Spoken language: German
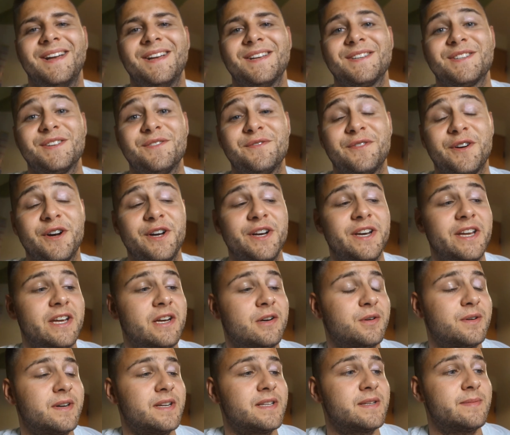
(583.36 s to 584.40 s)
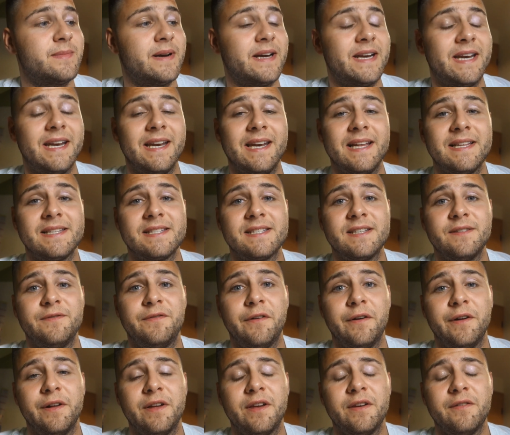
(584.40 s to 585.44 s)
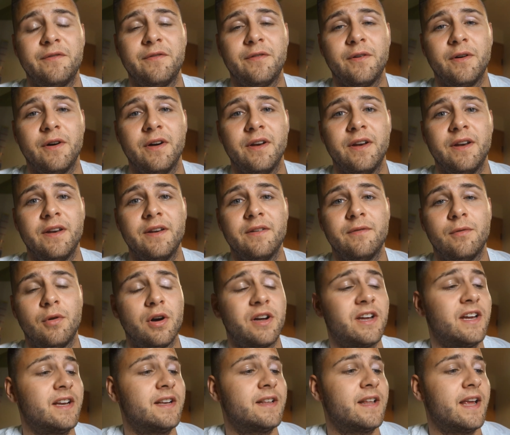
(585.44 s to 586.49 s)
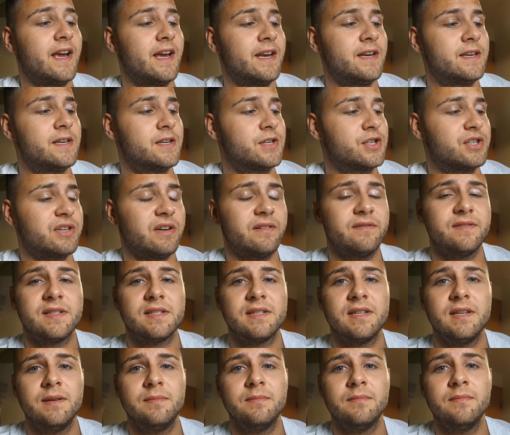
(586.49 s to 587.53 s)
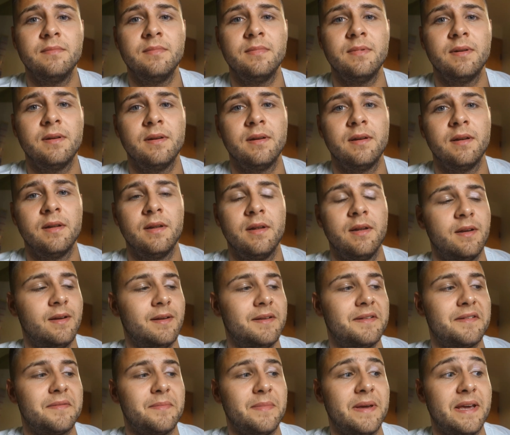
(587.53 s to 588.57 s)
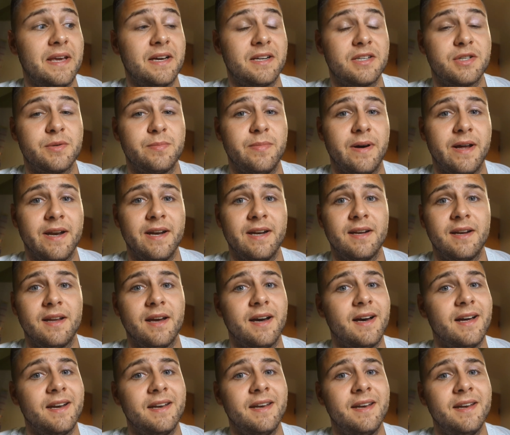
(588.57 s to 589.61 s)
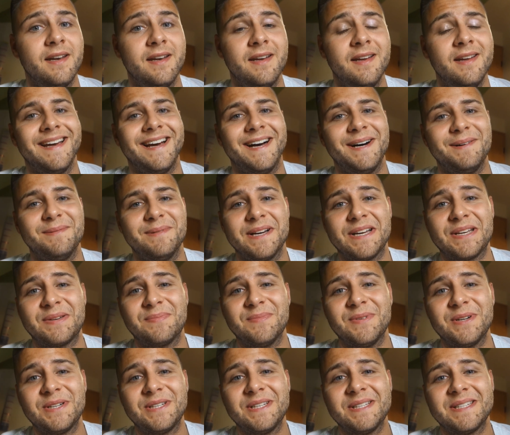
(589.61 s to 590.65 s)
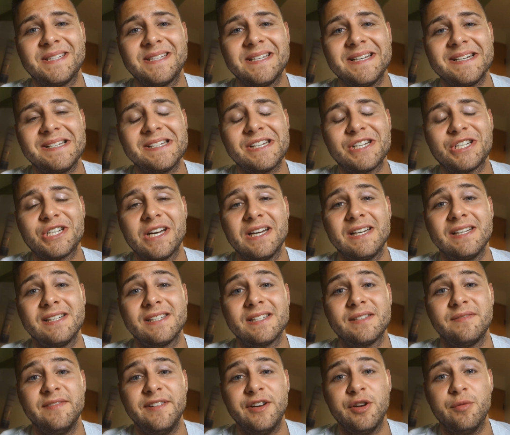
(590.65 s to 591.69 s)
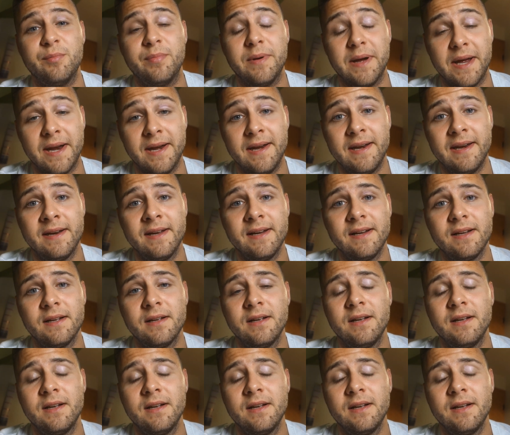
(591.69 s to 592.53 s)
So Freunde, ich gucke jetzt meine letzte Folge von The Walking Dead Staffel 7. Ist mega spannend gerade. Aber ich möchte jetzt hier an der Stelle das Video beenden. Ne?